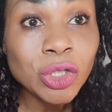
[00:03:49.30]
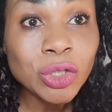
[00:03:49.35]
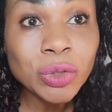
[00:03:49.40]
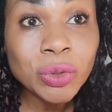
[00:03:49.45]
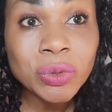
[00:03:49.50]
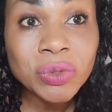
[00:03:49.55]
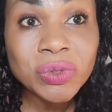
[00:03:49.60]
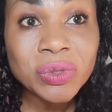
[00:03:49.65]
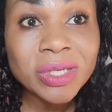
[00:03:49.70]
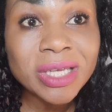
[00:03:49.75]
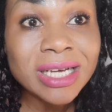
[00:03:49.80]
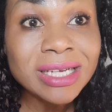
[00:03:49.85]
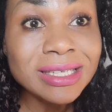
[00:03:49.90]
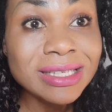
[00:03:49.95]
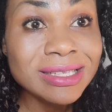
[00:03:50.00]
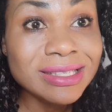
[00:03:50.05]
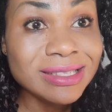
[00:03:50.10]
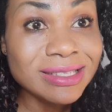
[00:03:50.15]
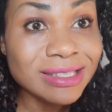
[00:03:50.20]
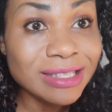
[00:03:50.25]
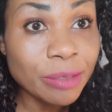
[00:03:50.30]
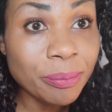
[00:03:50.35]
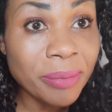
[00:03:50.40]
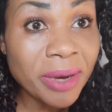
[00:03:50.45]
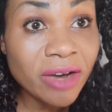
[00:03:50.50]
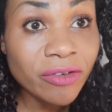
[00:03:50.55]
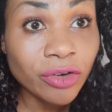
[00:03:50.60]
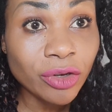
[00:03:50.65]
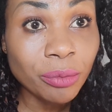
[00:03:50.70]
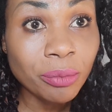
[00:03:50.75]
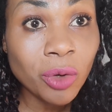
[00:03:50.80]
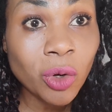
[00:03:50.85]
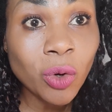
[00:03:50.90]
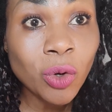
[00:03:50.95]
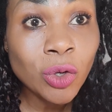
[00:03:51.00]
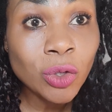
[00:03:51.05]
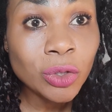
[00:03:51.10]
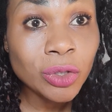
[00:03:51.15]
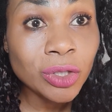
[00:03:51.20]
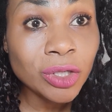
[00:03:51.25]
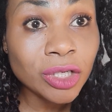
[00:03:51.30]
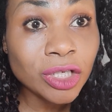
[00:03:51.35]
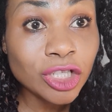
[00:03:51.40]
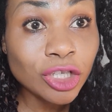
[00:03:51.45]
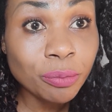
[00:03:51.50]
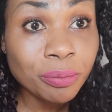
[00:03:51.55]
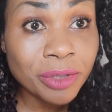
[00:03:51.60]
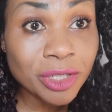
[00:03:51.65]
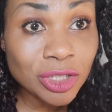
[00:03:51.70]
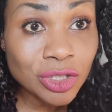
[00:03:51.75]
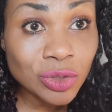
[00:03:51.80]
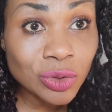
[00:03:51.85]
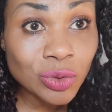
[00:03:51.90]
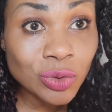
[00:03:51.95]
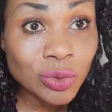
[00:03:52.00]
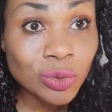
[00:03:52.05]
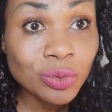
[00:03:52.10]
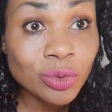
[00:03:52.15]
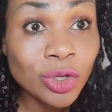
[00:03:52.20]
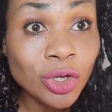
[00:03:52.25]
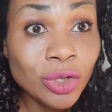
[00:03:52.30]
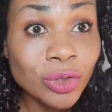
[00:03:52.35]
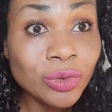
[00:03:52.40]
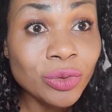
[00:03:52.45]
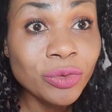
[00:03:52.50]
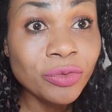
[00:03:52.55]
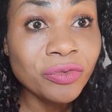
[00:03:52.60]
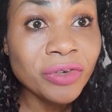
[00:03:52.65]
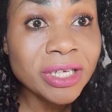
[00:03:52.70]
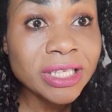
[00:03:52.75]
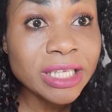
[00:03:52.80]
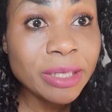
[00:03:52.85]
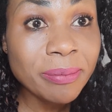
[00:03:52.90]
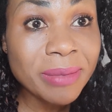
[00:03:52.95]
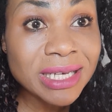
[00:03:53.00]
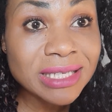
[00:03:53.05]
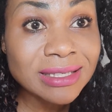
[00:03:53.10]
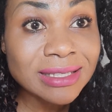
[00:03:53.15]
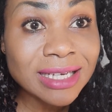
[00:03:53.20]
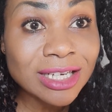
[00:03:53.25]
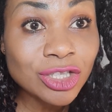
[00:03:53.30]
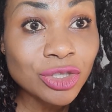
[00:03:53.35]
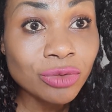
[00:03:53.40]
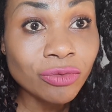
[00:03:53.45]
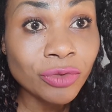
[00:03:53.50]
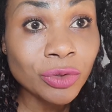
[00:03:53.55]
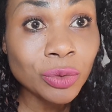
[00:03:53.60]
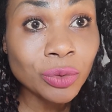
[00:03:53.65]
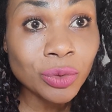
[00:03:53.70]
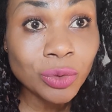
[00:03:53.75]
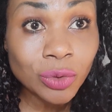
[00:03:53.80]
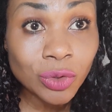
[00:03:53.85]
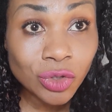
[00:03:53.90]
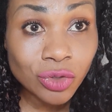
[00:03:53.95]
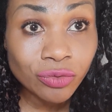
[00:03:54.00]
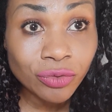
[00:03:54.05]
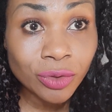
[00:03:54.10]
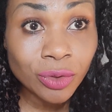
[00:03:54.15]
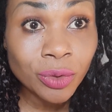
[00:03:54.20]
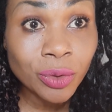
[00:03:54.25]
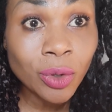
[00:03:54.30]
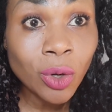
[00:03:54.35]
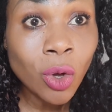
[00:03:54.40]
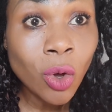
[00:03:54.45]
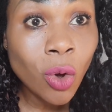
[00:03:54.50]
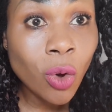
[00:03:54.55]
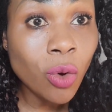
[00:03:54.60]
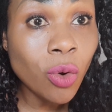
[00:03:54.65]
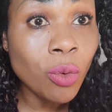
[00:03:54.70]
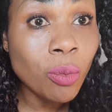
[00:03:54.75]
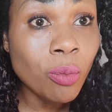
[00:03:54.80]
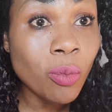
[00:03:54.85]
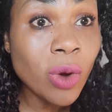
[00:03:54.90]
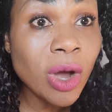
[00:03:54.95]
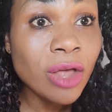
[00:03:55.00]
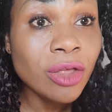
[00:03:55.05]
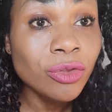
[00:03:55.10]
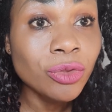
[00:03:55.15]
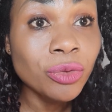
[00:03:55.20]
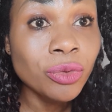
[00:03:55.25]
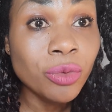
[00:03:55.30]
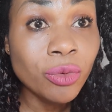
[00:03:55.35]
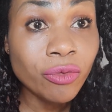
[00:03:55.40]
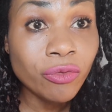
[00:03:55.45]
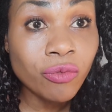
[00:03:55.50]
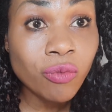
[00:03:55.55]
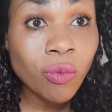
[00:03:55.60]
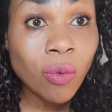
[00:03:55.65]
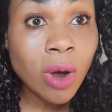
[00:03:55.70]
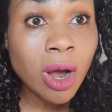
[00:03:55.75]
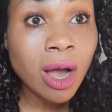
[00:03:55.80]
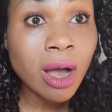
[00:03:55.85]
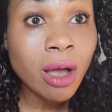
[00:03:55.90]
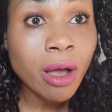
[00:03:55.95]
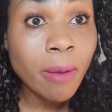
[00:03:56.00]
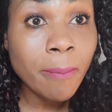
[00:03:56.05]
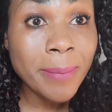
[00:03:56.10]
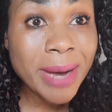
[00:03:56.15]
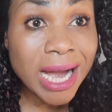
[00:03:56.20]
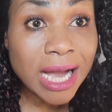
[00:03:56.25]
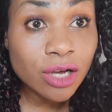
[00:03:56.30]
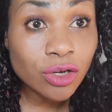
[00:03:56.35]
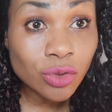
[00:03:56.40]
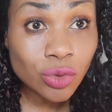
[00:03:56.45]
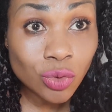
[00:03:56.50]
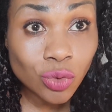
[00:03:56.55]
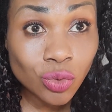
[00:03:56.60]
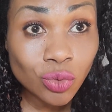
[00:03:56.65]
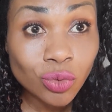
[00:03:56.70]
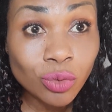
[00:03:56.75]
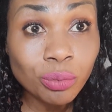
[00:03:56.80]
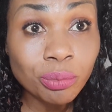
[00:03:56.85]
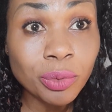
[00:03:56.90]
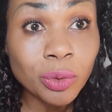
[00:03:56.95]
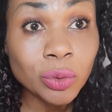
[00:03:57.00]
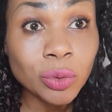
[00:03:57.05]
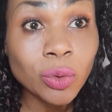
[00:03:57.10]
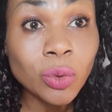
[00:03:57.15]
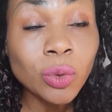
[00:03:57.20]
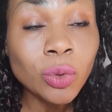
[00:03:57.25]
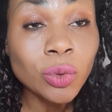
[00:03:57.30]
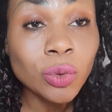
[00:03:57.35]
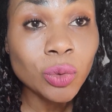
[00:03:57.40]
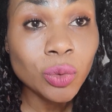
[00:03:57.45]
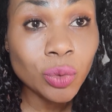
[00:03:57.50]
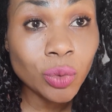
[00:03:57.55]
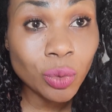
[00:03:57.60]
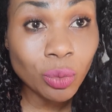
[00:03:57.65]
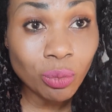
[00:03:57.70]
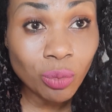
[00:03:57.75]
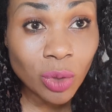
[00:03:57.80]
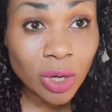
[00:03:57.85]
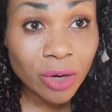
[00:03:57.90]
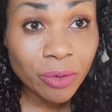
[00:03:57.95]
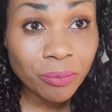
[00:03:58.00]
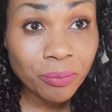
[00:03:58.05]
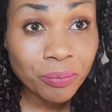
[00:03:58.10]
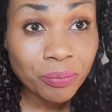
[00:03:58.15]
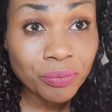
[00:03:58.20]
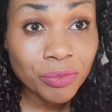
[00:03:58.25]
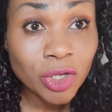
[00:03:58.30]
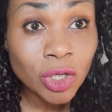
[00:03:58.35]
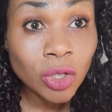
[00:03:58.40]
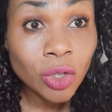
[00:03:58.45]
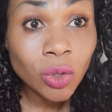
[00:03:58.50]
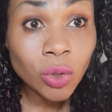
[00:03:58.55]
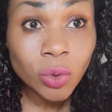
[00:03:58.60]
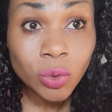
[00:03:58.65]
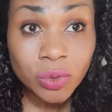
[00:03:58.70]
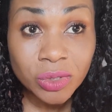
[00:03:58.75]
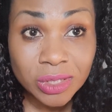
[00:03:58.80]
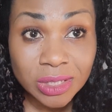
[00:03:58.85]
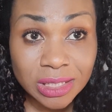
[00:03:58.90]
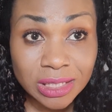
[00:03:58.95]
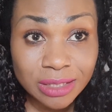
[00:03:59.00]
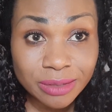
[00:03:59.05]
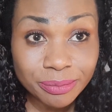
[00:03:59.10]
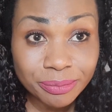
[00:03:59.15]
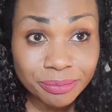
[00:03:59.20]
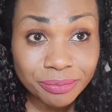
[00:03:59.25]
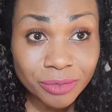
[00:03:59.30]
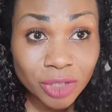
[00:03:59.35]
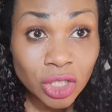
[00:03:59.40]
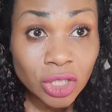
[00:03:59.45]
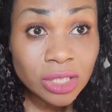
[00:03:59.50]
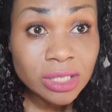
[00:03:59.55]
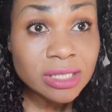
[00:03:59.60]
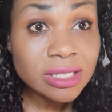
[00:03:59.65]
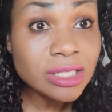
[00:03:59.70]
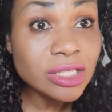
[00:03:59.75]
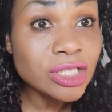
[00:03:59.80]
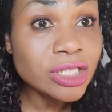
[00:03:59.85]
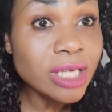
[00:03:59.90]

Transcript: Dans ce cas, n'hésitez pas vraiment de récupérer ce jus, de faire des massages sur votre cuir chevelure au moins deux fois par jour pendant deux mois. Aussi, si